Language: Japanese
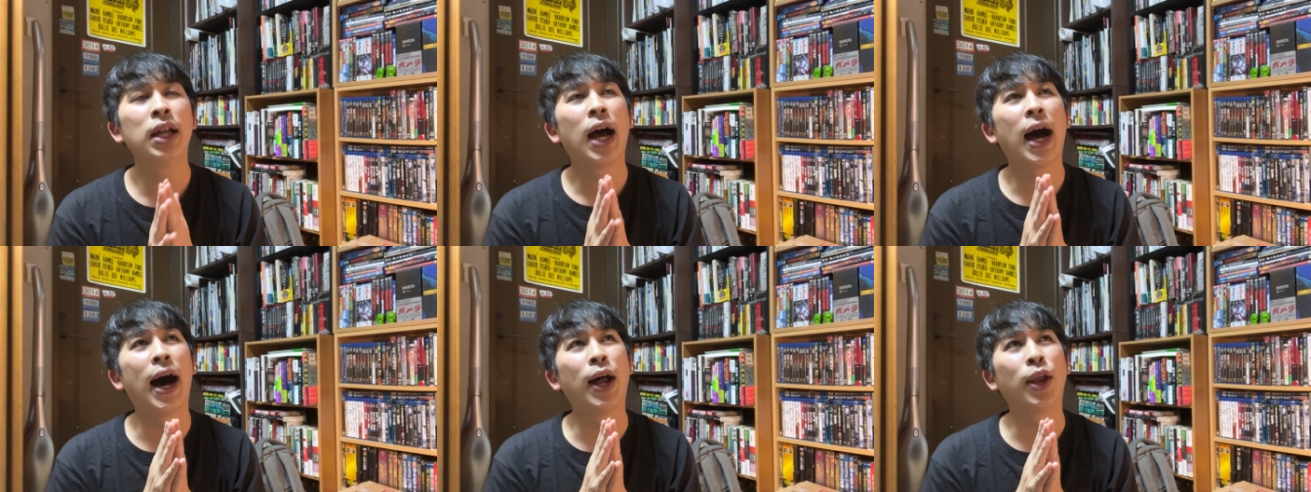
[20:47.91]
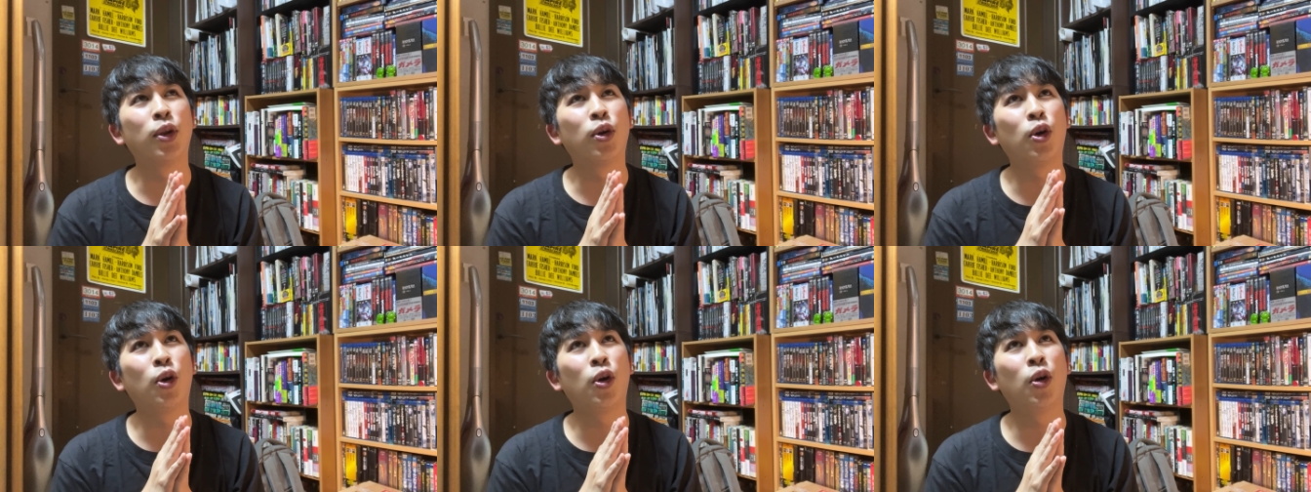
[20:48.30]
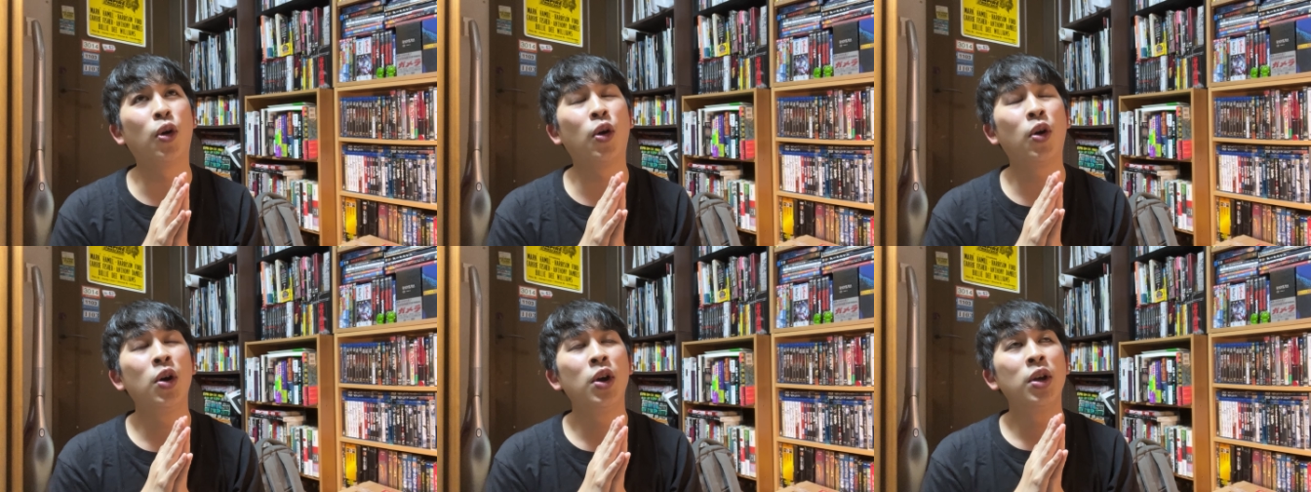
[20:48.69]
あ
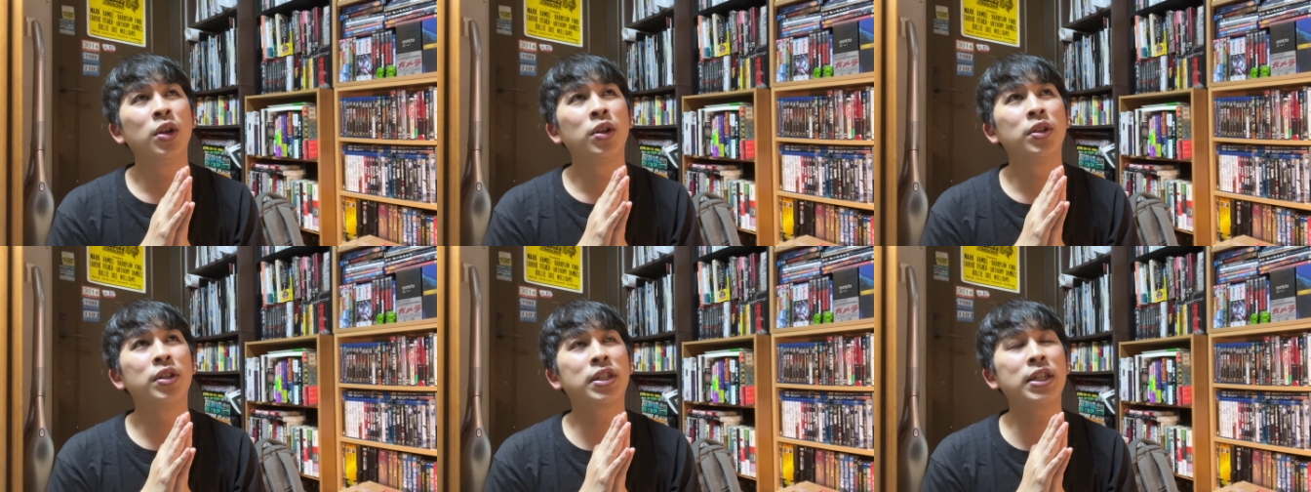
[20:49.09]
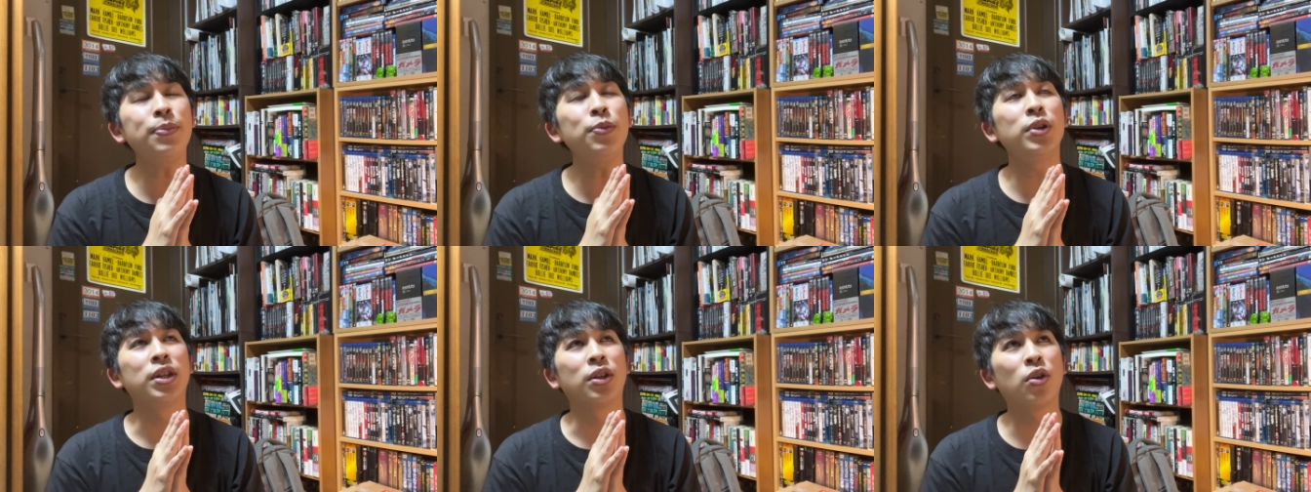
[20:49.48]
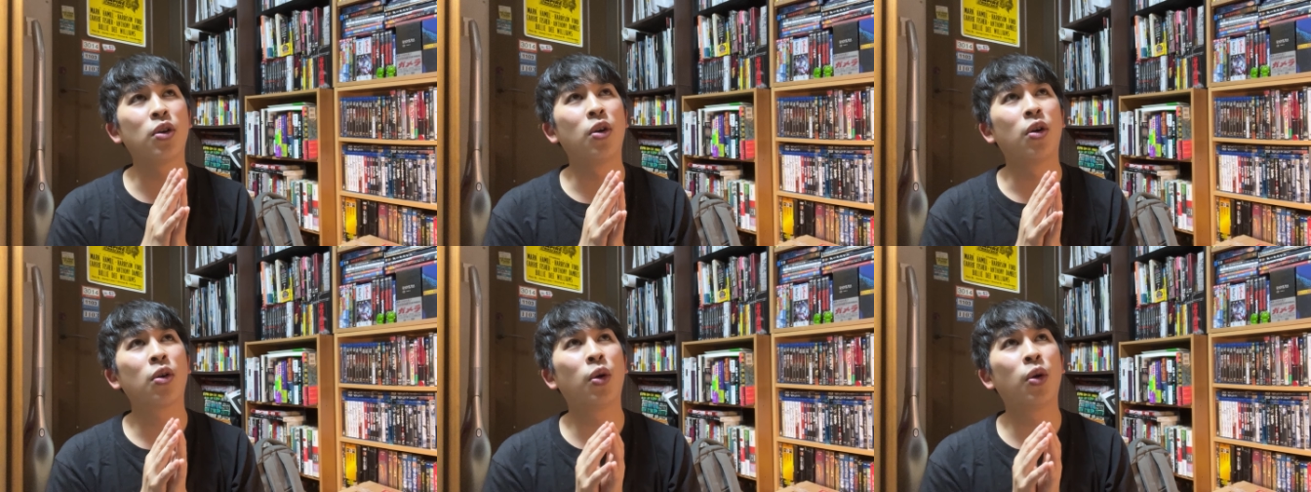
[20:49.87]
のージブリの